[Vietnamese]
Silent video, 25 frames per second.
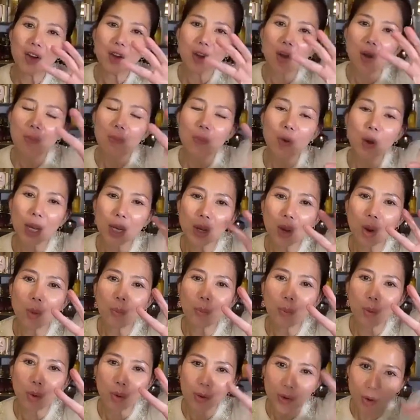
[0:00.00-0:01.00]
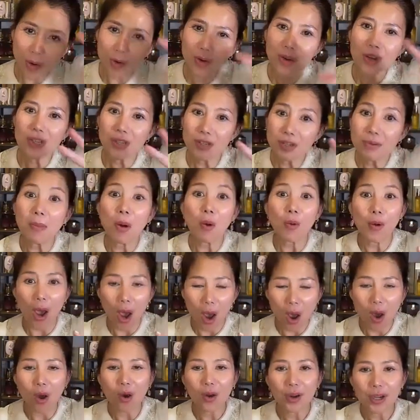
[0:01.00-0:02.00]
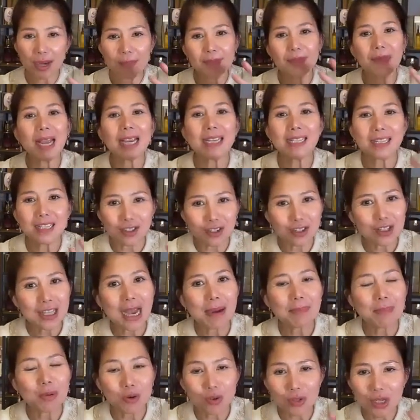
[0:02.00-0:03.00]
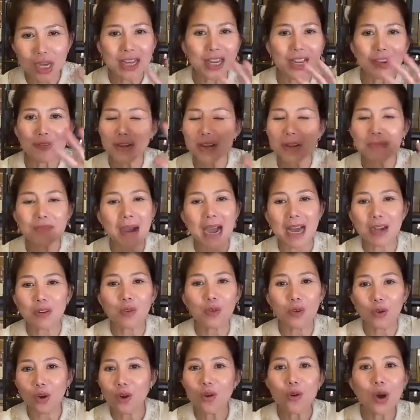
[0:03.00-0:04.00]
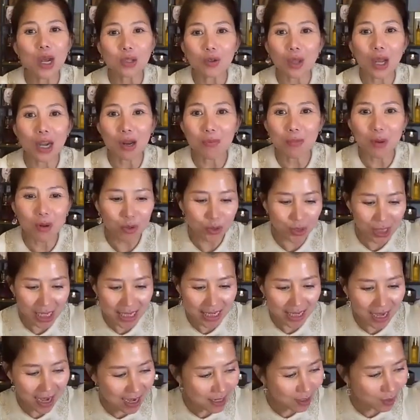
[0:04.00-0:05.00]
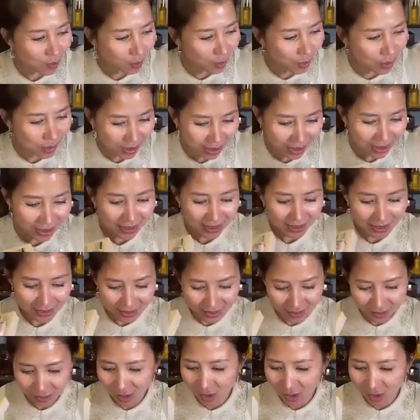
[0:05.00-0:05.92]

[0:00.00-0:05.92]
Nó có một cái hộp của nó nó như màu đỏ, năm nay thì nó ra màu xanh, cái phiên bản của nó hoàn toàn là màu xanh hết luôn nhé.